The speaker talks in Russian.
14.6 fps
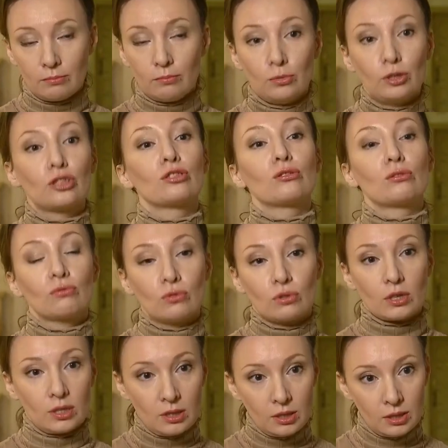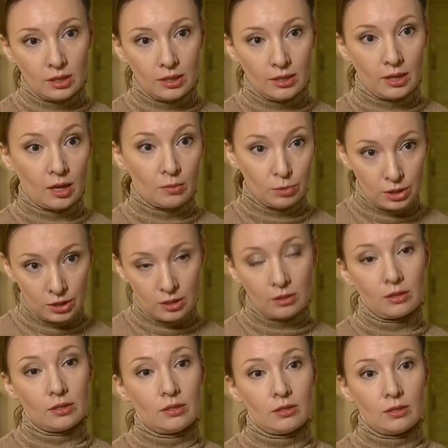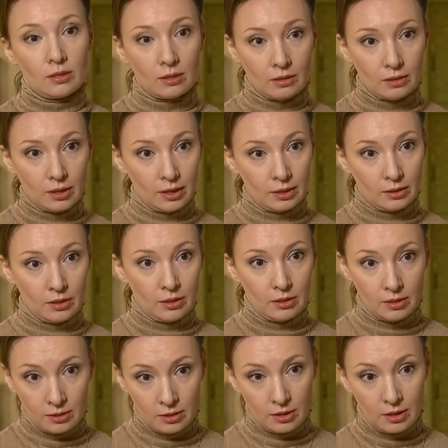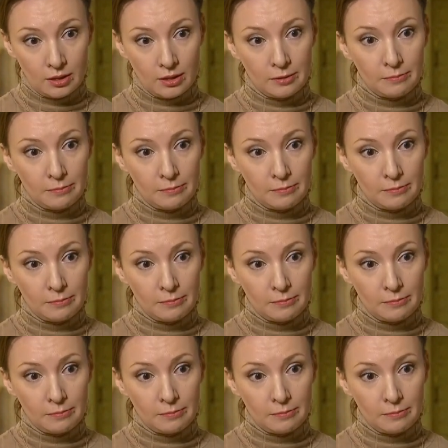большинство родителей объединилось э, этой идеей.